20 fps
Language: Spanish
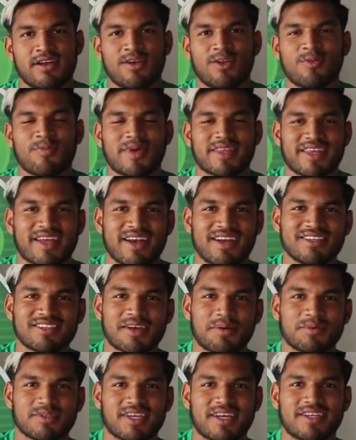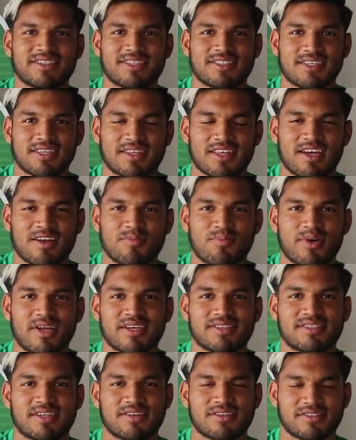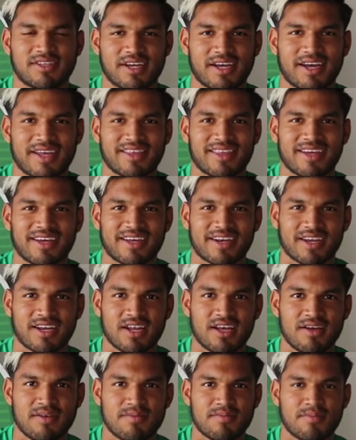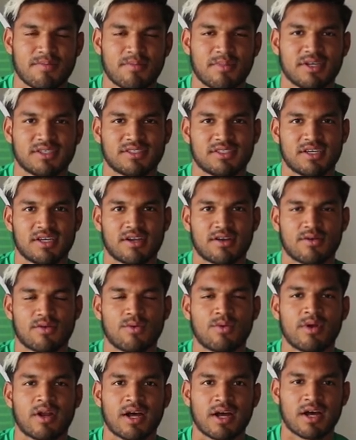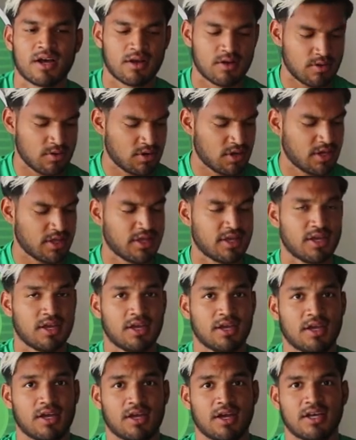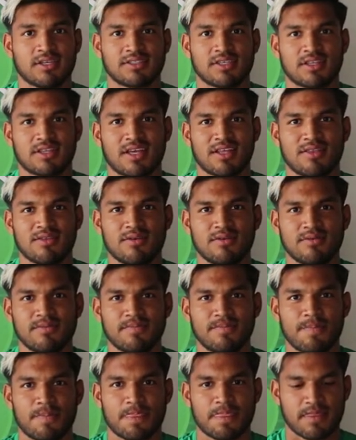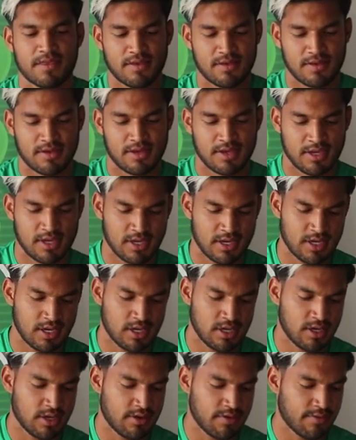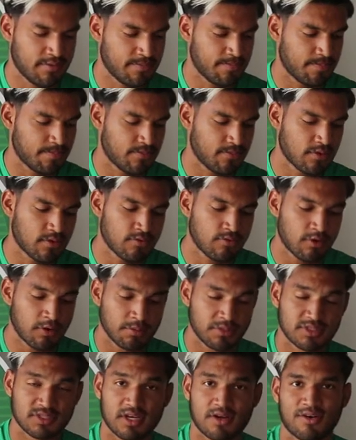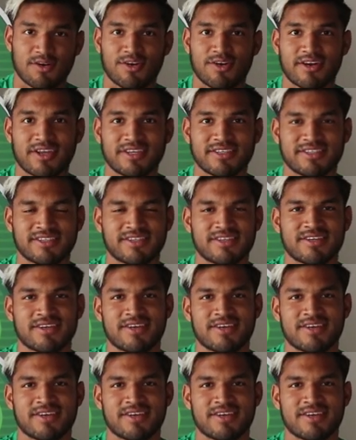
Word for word: Los materiales que vamos a necesitar para hacer nuestra careta guerrera va a ser una hoja de acetato, eh, de colores,